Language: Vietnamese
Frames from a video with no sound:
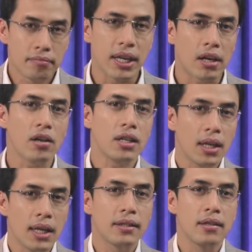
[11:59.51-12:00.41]
sẽ có những
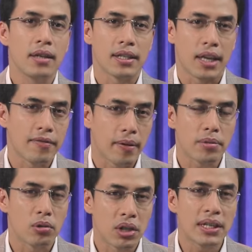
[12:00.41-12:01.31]
lợi ích như là sản
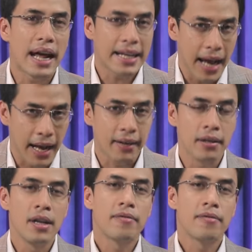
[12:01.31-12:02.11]
phẩm đầu tư đa dạng